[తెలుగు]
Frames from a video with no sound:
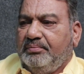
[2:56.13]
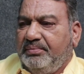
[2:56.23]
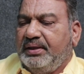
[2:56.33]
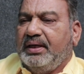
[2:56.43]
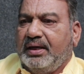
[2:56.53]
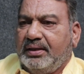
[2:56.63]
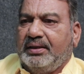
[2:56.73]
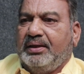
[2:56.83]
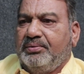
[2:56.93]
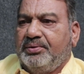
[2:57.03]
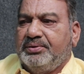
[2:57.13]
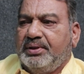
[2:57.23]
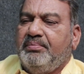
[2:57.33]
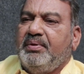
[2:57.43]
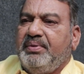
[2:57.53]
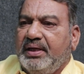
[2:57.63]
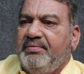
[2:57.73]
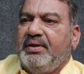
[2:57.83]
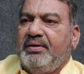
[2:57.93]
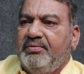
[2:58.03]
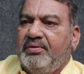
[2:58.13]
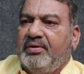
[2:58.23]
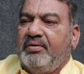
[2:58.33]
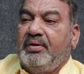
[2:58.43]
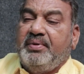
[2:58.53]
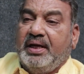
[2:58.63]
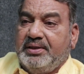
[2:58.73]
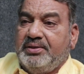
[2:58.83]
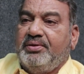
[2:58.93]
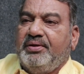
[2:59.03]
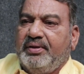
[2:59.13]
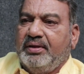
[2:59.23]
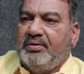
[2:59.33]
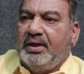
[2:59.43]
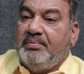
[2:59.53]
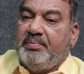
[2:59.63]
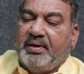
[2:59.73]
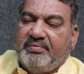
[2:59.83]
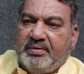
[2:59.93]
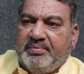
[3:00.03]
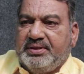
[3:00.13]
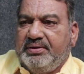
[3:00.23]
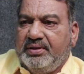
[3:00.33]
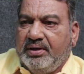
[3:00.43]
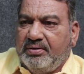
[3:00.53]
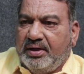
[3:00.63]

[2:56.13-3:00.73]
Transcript: మీ క్యారెక్టర్ ఎట్లా ఉంటుంది సార్ మీ బిహేవియర్ ఈ విధంగా ఉండాలి మీ యాటిట్యూడ్ ఈ విధంగా ఉండాలి మీ పర్ఫార్మెన్స్ ఈ విధంగా